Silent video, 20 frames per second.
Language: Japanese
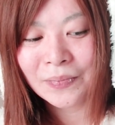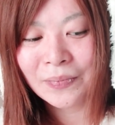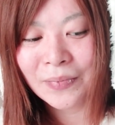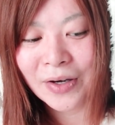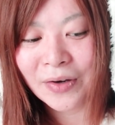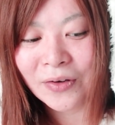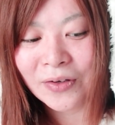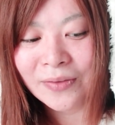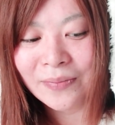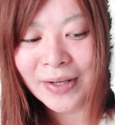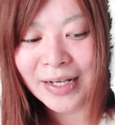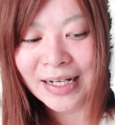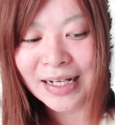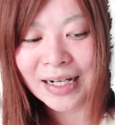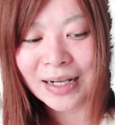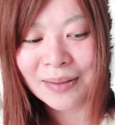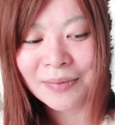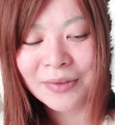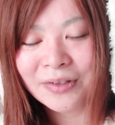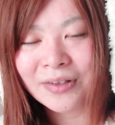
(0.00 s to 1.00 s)
まあ、この前
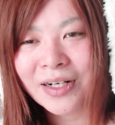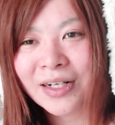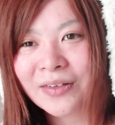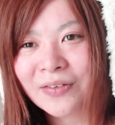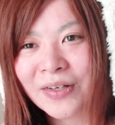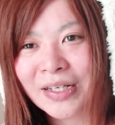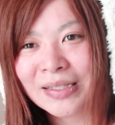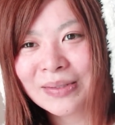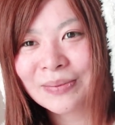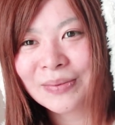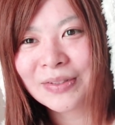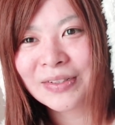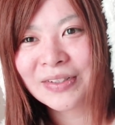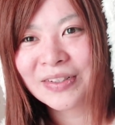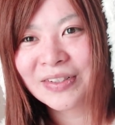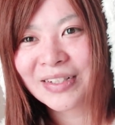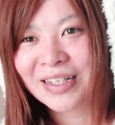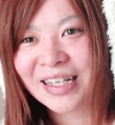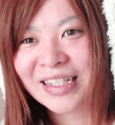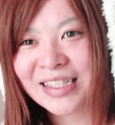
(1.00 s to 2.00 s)
なんかミノーラの
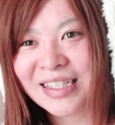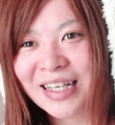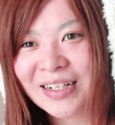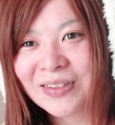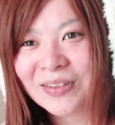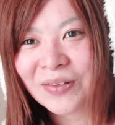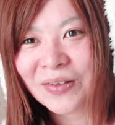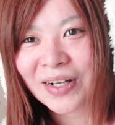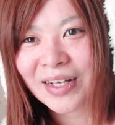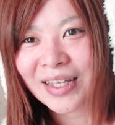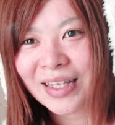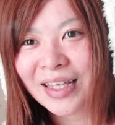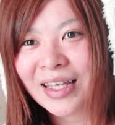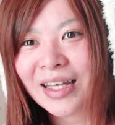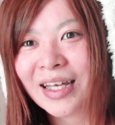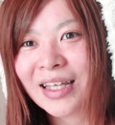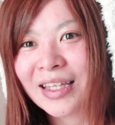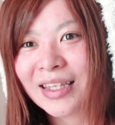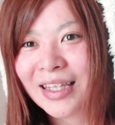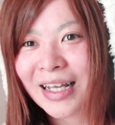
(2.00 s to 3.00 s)
フェイスブック消してやるとか
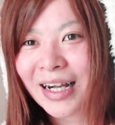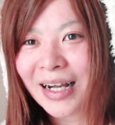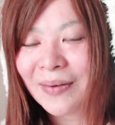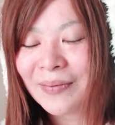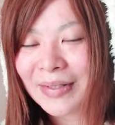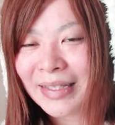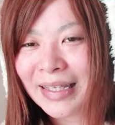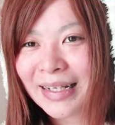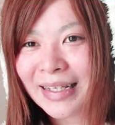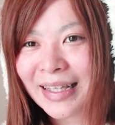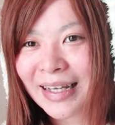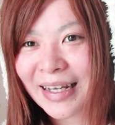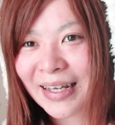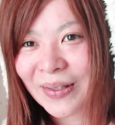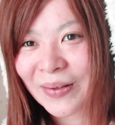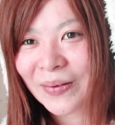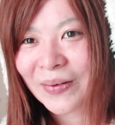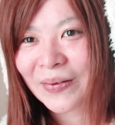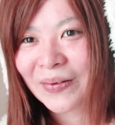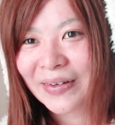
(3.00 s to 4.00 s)
で中身出れたけ
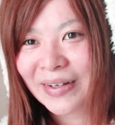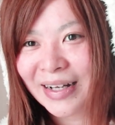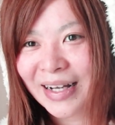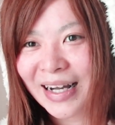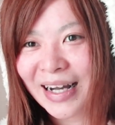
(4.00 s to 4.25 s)
ど